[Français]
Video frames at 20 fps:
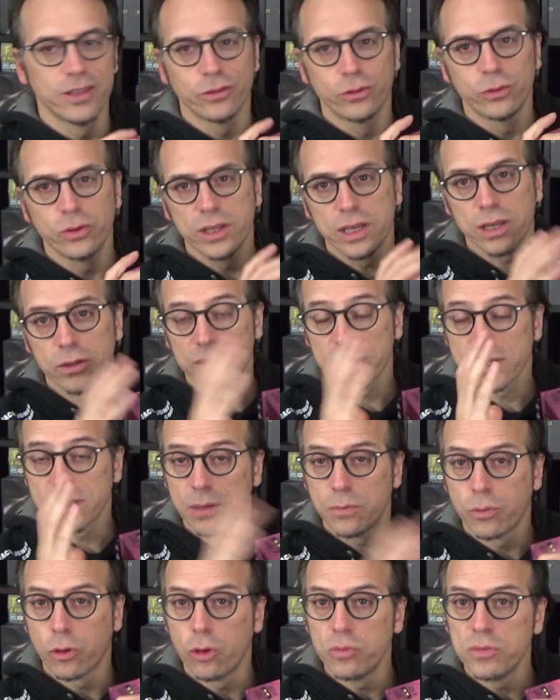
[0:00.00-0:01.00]
dans tous les cas, donc ça
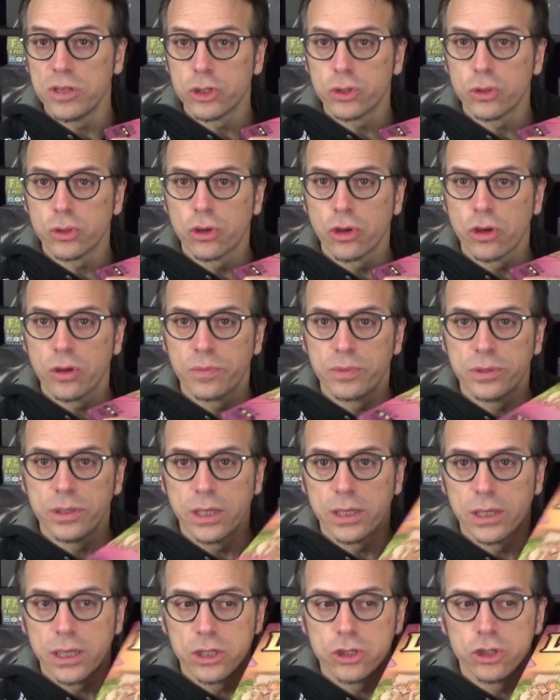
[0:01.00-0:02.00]
c'est le premier jeu coop
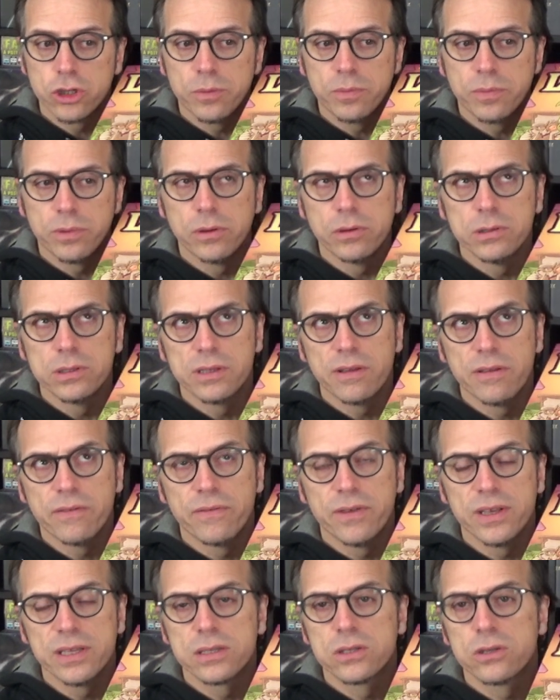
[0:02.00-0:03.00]
des catch-up. Ils avaient
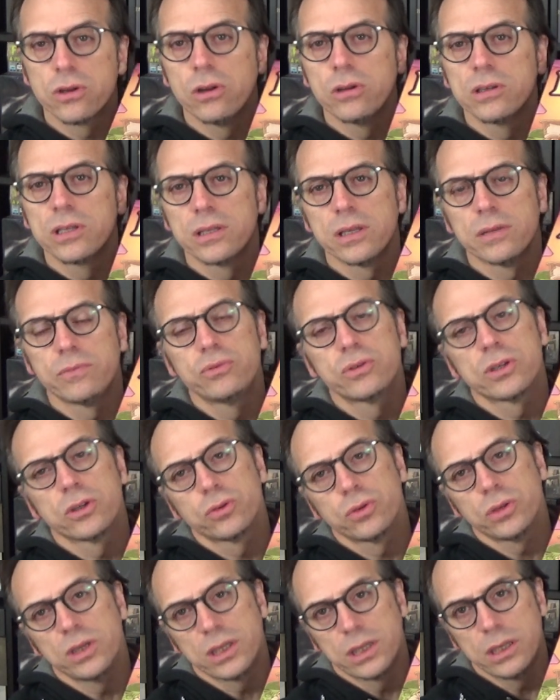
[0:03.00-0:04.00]
fait Sol, qui était plus un
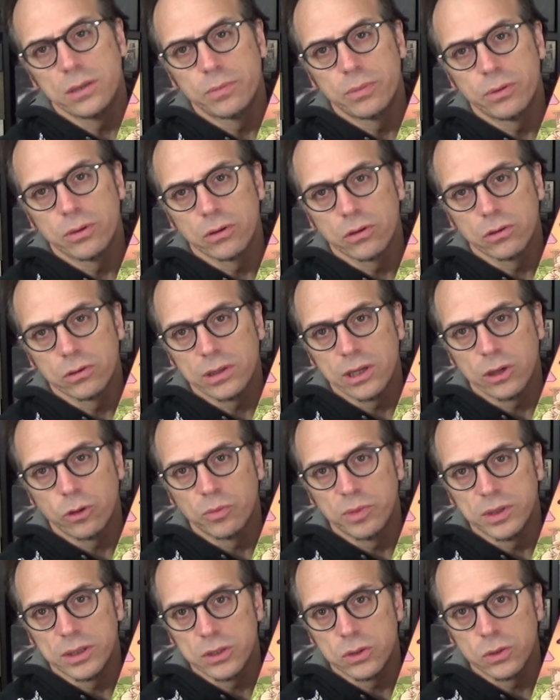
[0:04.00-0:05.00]
jeu d'équipe, de la
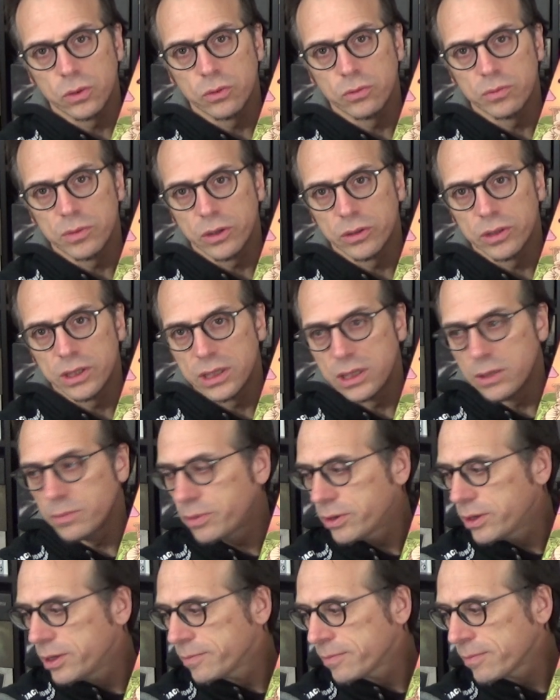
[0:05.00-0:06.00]
compétition mais en
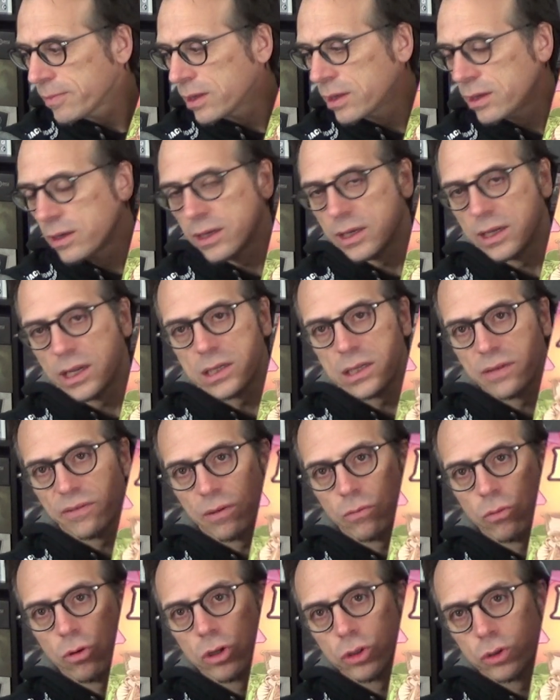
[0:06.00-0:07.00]
équipe. Et là c'est
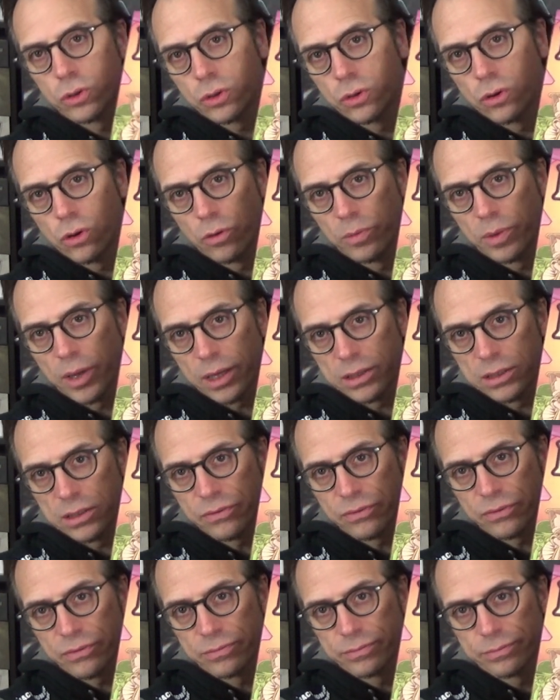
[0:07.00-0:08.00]
vraiment un jeu
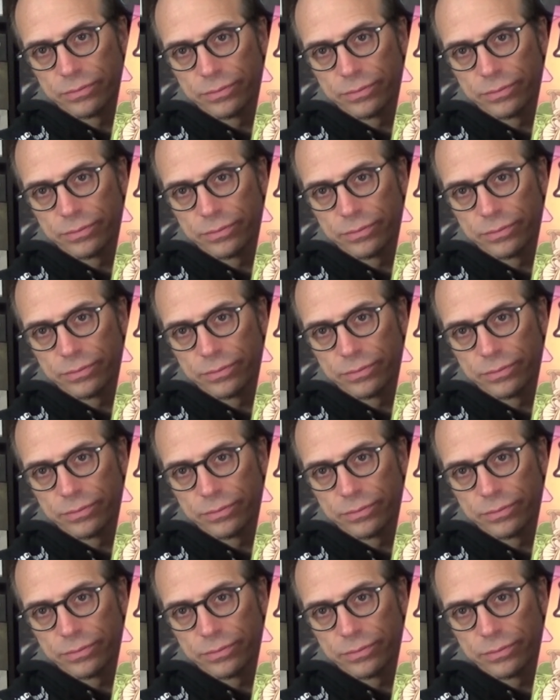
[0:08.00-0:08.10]
coopératif